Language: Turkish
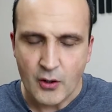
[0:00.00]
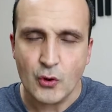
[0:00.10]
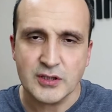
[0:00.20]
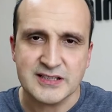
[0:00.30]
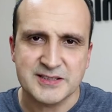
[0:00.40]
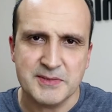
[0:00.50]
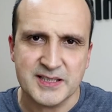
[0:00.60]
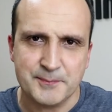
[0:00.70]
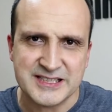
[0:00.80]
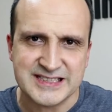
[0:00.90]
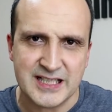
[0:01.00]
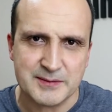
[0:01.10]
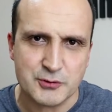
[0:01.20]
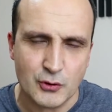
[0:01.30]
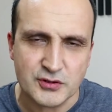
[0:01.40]
16
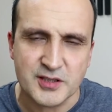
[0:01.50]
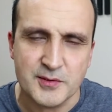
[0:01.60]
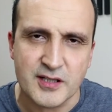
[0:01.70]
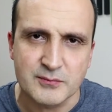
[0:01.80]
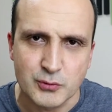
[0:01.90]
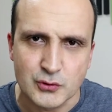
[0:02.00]
megapiksellik bir ön kameranın